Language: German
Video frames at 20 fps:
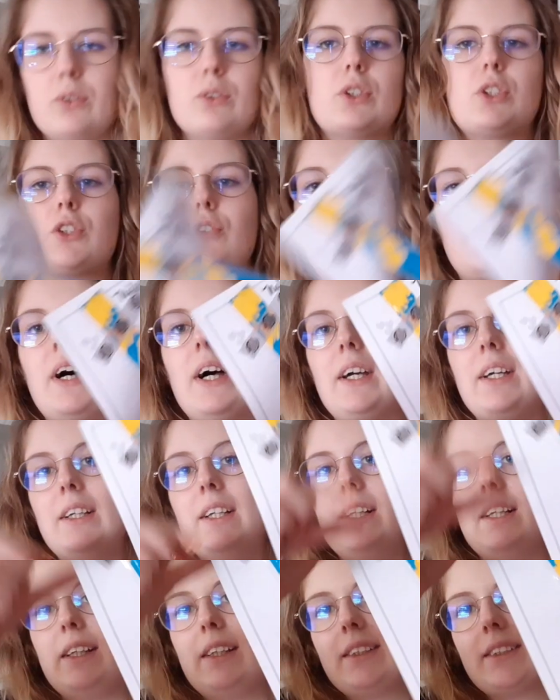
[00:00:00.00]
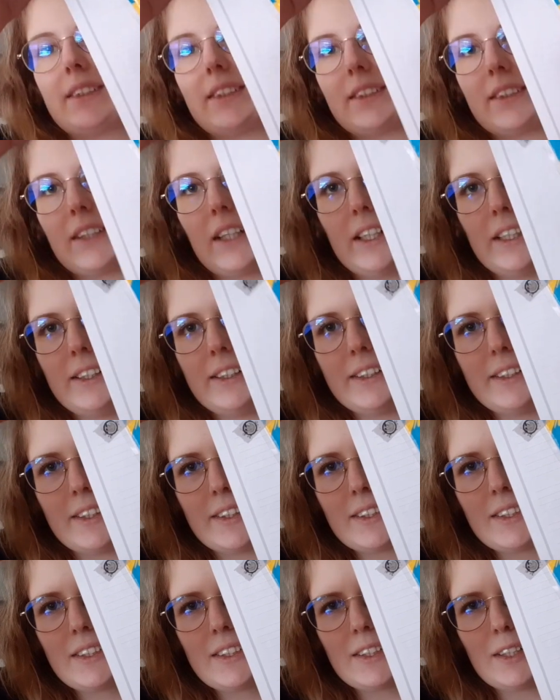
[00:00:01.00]
und zwar ein Lesezeichen.
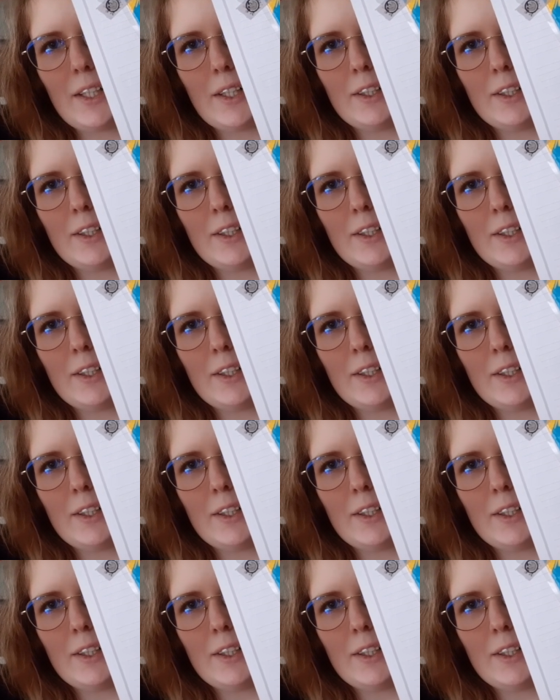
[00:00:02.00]
Das ist ja